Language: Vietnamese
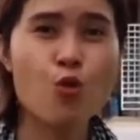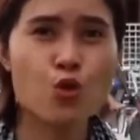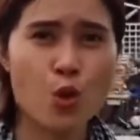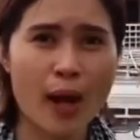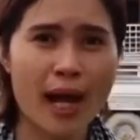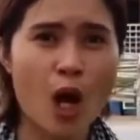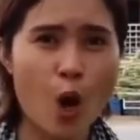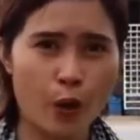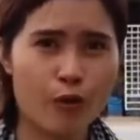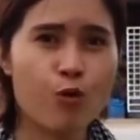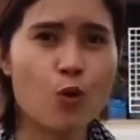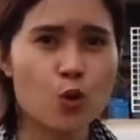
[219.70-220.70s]
fujoa
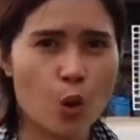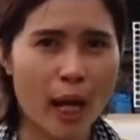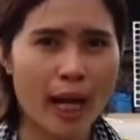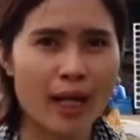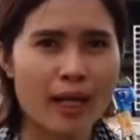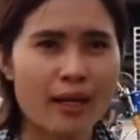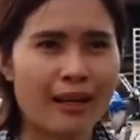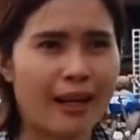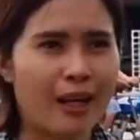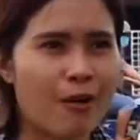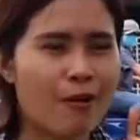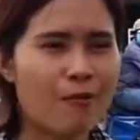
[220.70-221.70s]
ổi fujoa
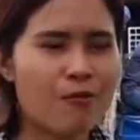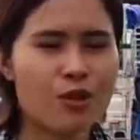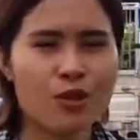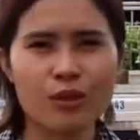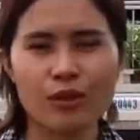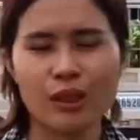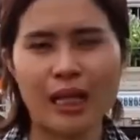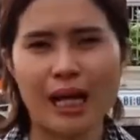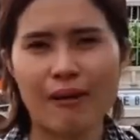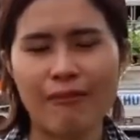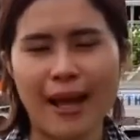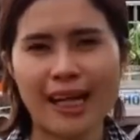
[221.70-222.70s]
là nó được
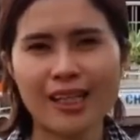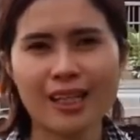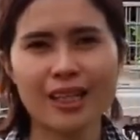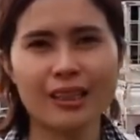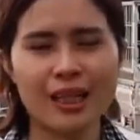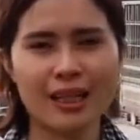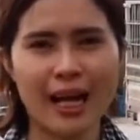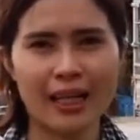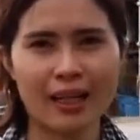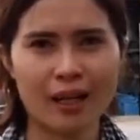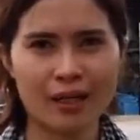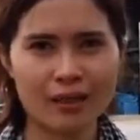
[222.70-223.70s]
đà bán rất là thịnh
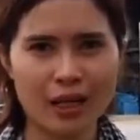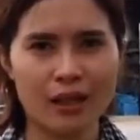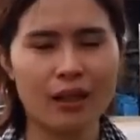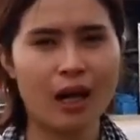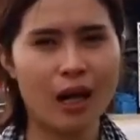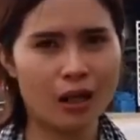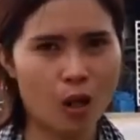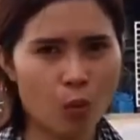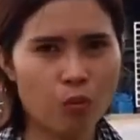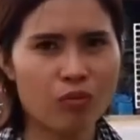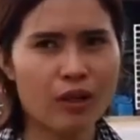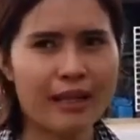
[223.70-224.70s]
hành ở Nhật, ở
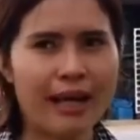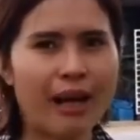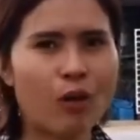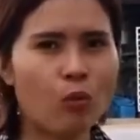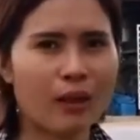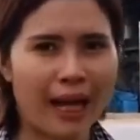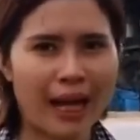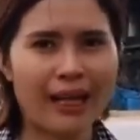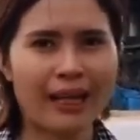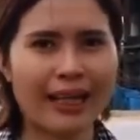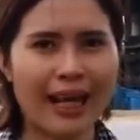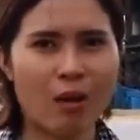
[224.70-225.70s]
Úc với giá cũng
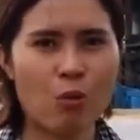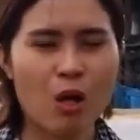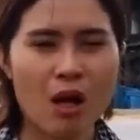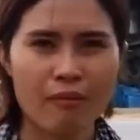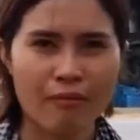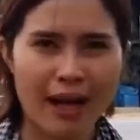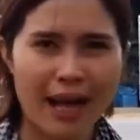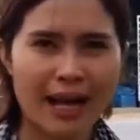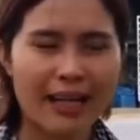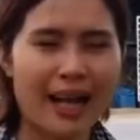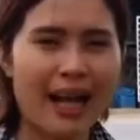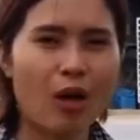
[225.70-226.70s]
khá là cao và
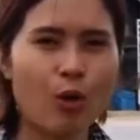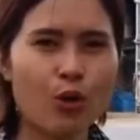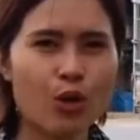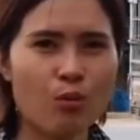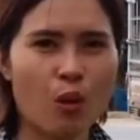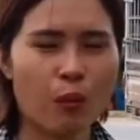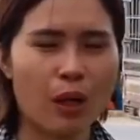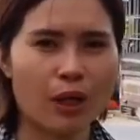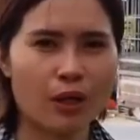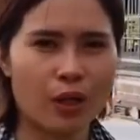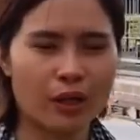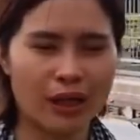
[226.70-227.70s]
ai đã ăn ổi dứa một
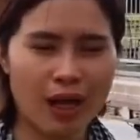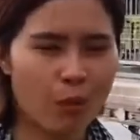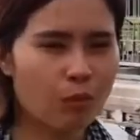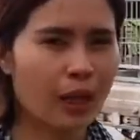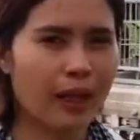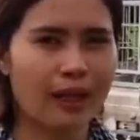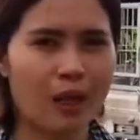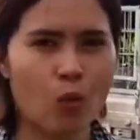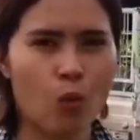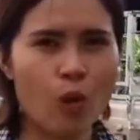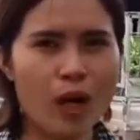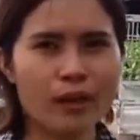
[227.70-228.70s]
lần rồi là không thể
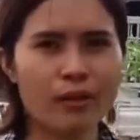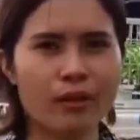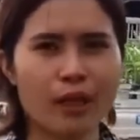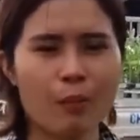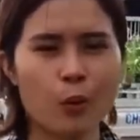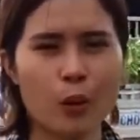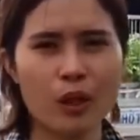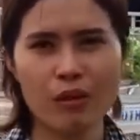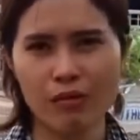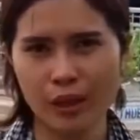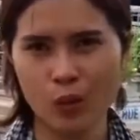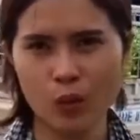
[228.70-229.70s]
nào quên được cái mùi
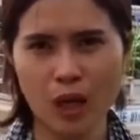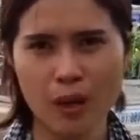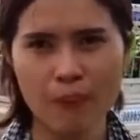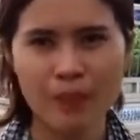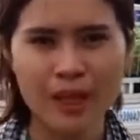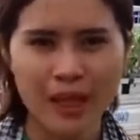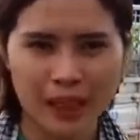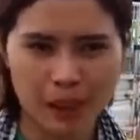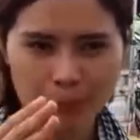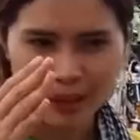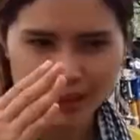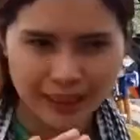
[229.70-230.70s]
hương vị của nó
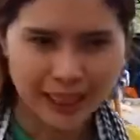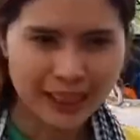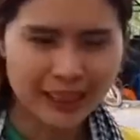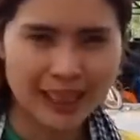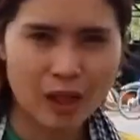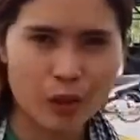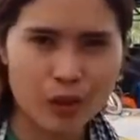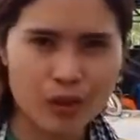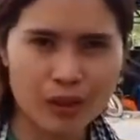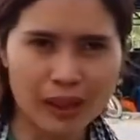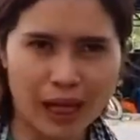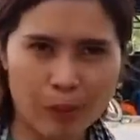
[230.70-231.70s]
khi mà trắc cái trái ổi
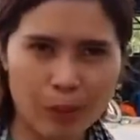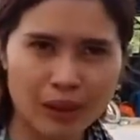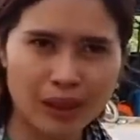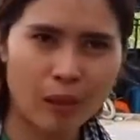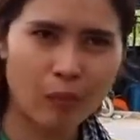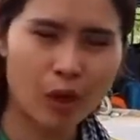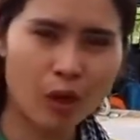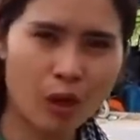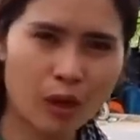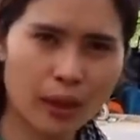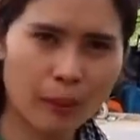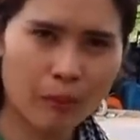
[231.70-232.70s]
dứa ra bên trong nó
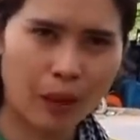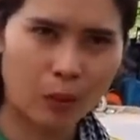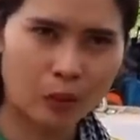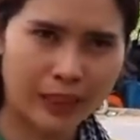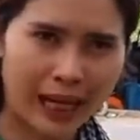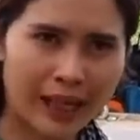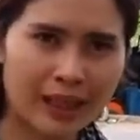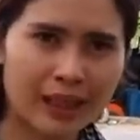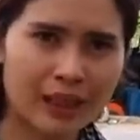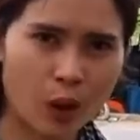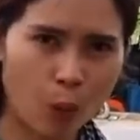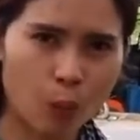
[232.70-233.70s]
có cái màu trắng
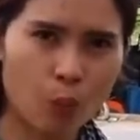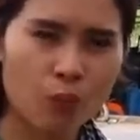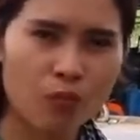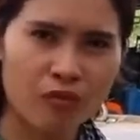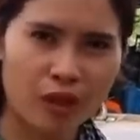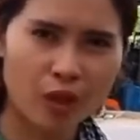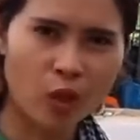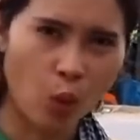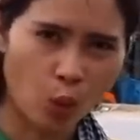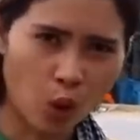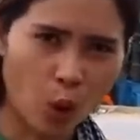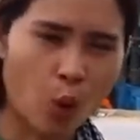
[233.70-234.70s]
đục và nó
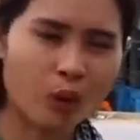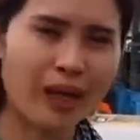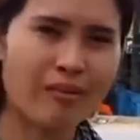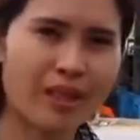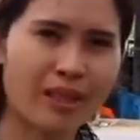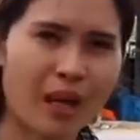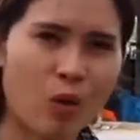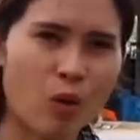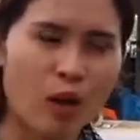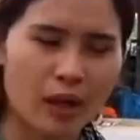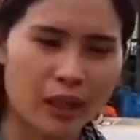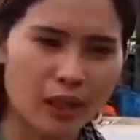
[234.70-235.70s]
cuộn cuộn lại với
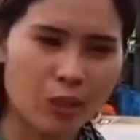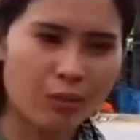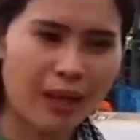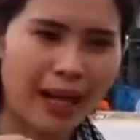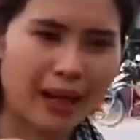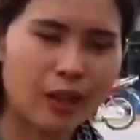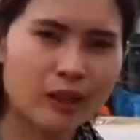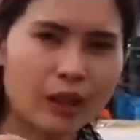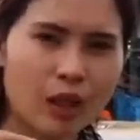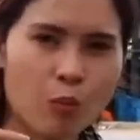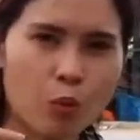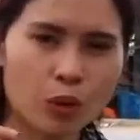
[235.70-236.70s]
nhau khi chúng ta ăn nó
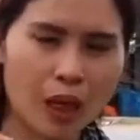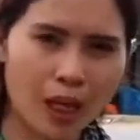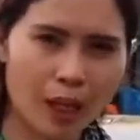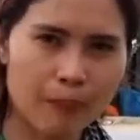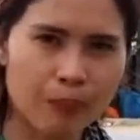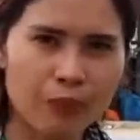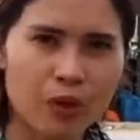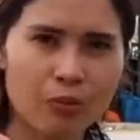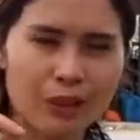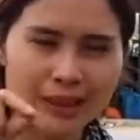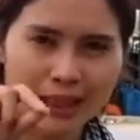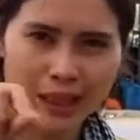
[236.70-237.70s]
sẽ có mùi thơm
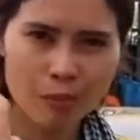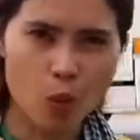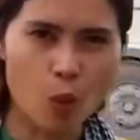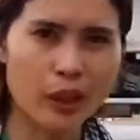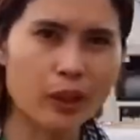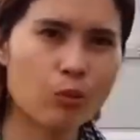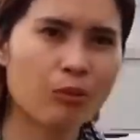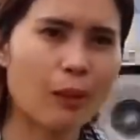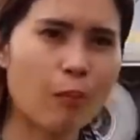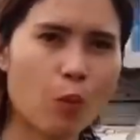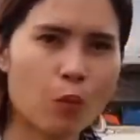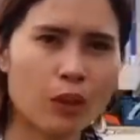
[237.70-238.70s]
chúng ta sẽ lấy muỗng để chúng
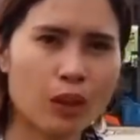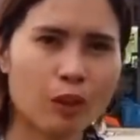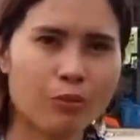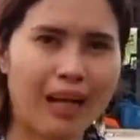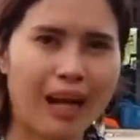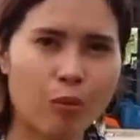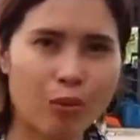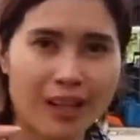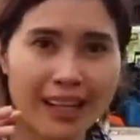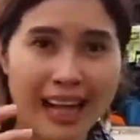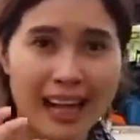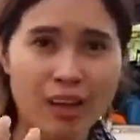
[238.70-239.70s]
ta múc chứ chúng ta không
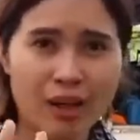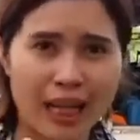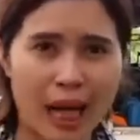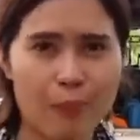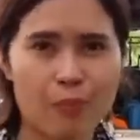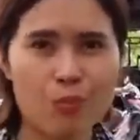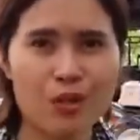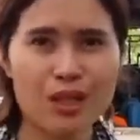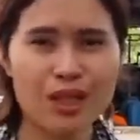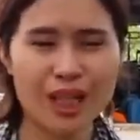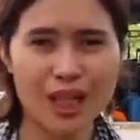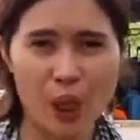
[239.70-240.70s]
có cắn có cạp giống
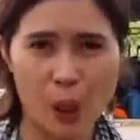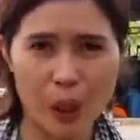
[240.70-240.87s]
như những cái